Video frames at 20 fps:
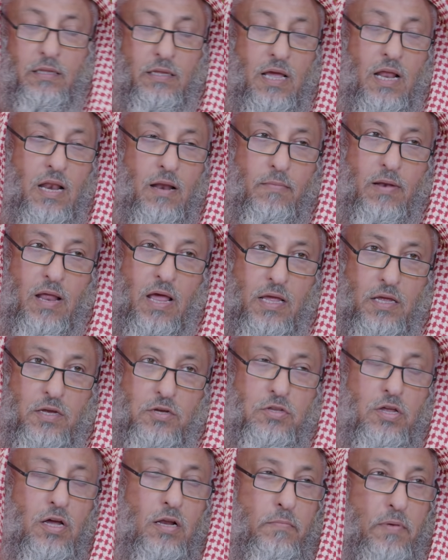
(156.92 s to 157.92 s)
نتكلم لا
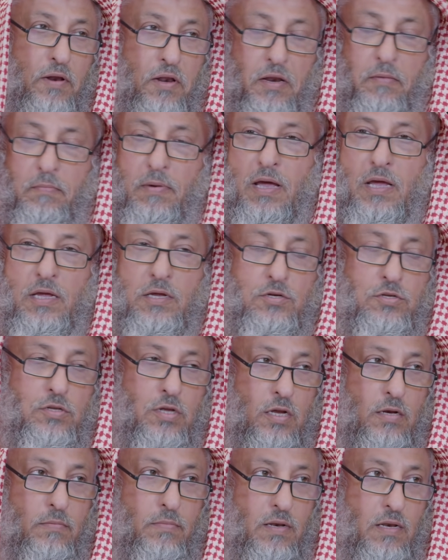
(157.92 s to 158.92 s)
يشتغل بالربا
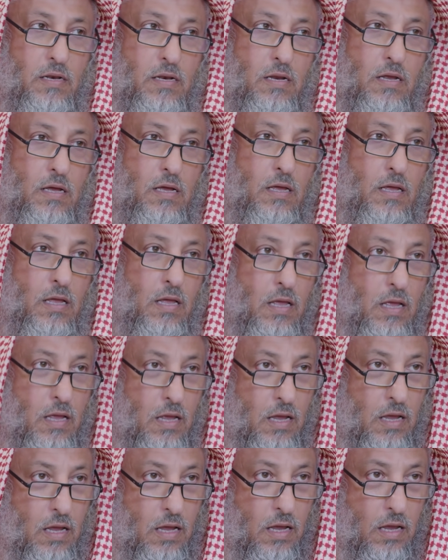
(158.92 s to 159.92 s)
يشتغل
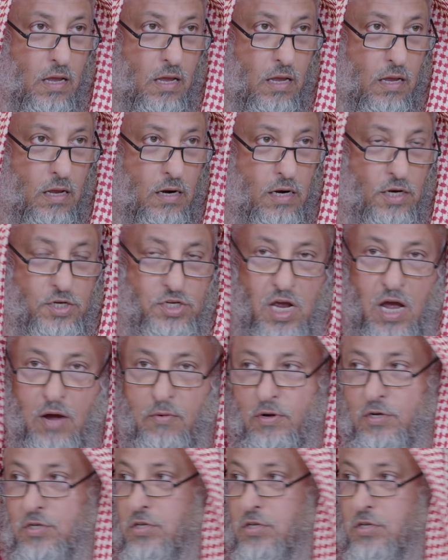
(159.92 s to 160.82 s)
بالرشاوى